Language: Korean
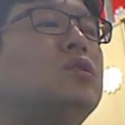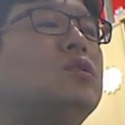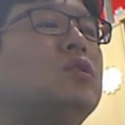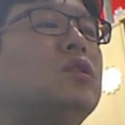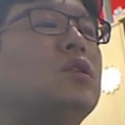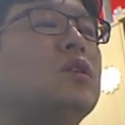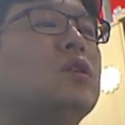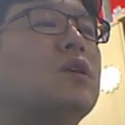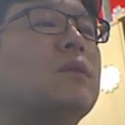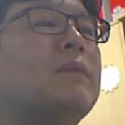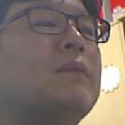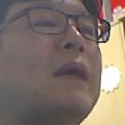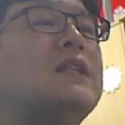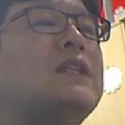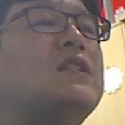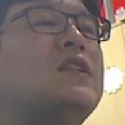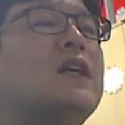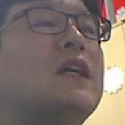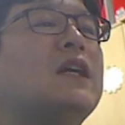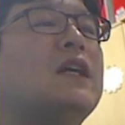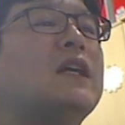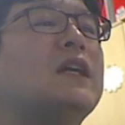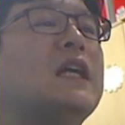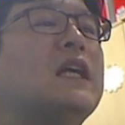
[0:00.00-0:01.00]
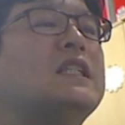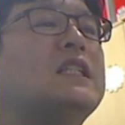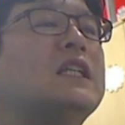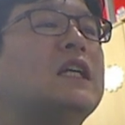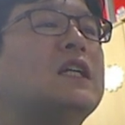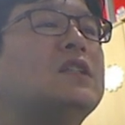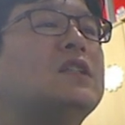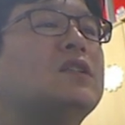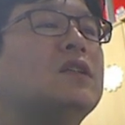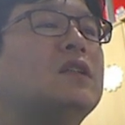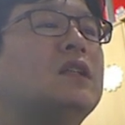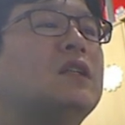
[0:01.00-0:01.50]
어, 그 마취하기
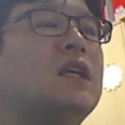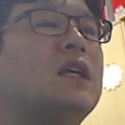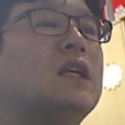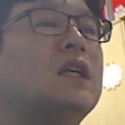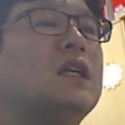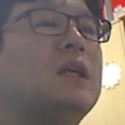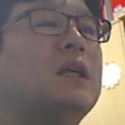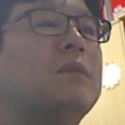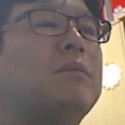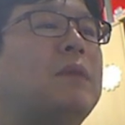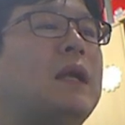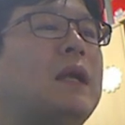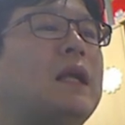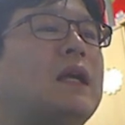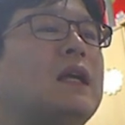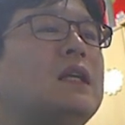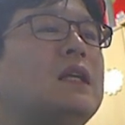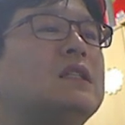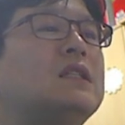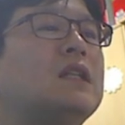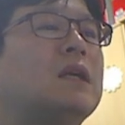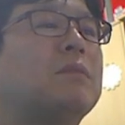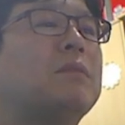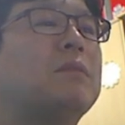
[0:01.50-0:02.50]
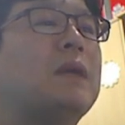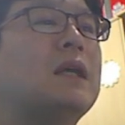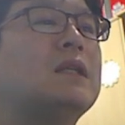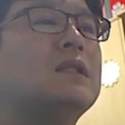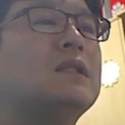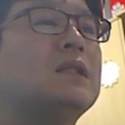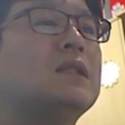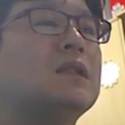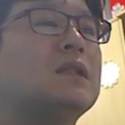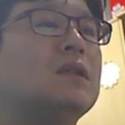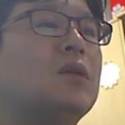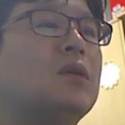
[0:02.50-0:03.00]
1시간 전에 이 빨간색
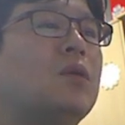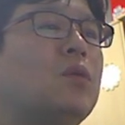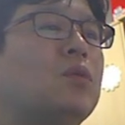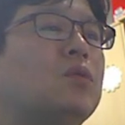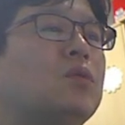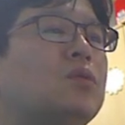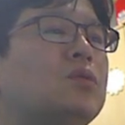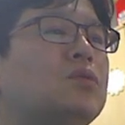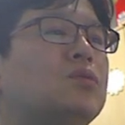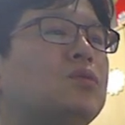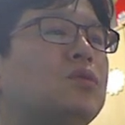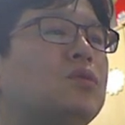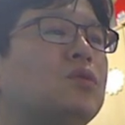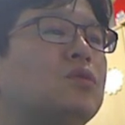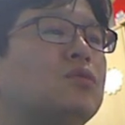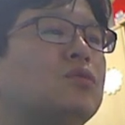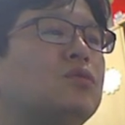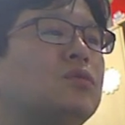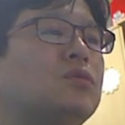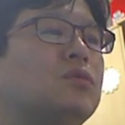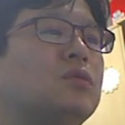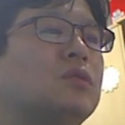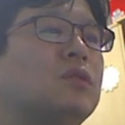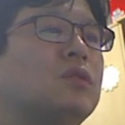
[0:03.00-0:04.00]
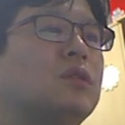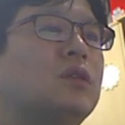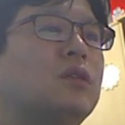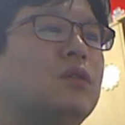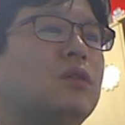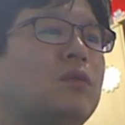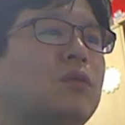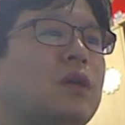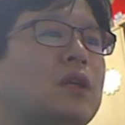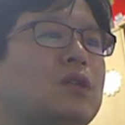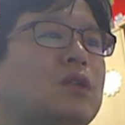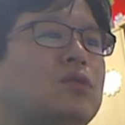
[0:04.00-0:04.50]
박스 오른쪽
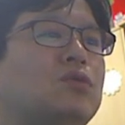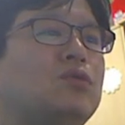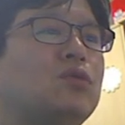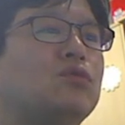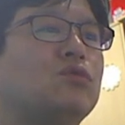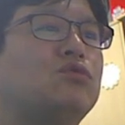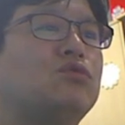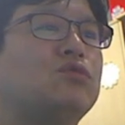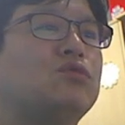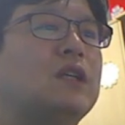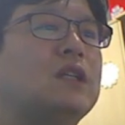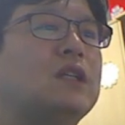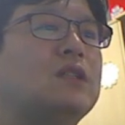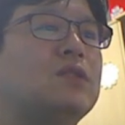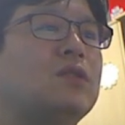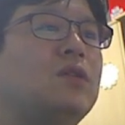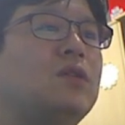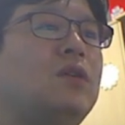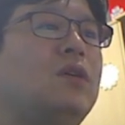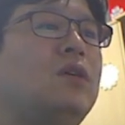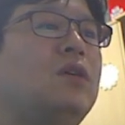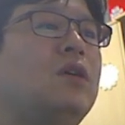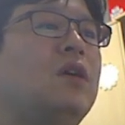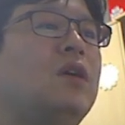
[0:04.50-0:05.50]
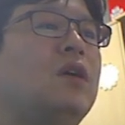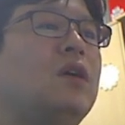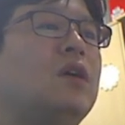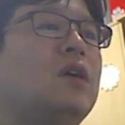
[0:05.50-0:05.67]
왼쪽 두 개죠.